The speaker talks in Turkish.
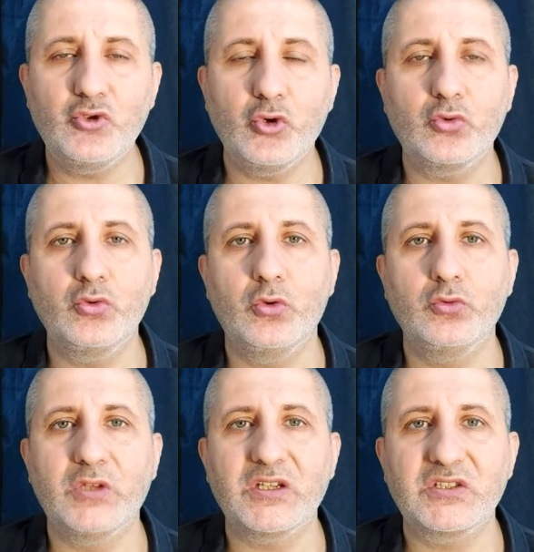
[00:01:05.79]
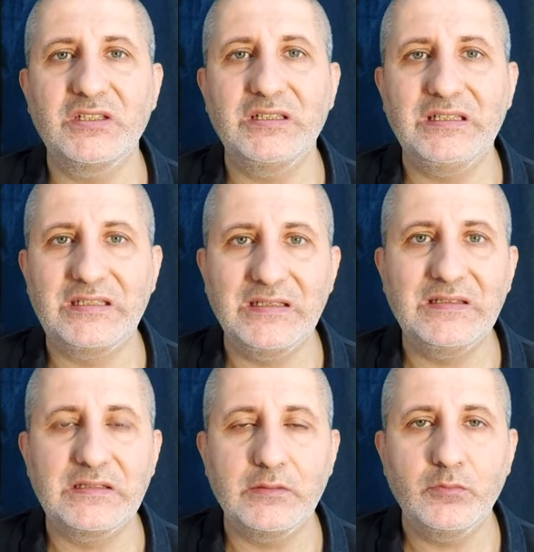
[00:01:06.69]
çok yoğunlaştığı iki
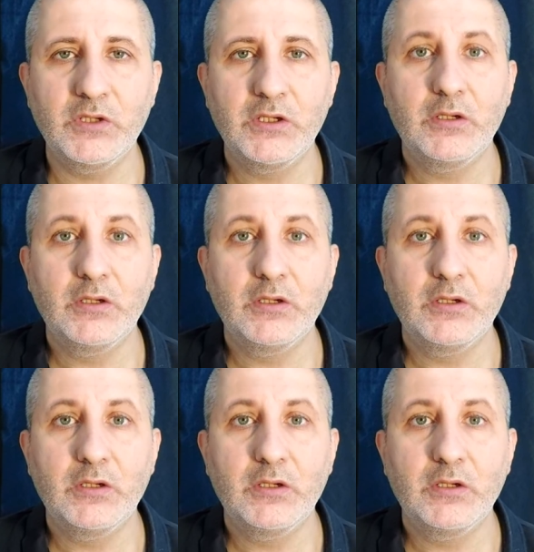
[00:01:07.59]
isim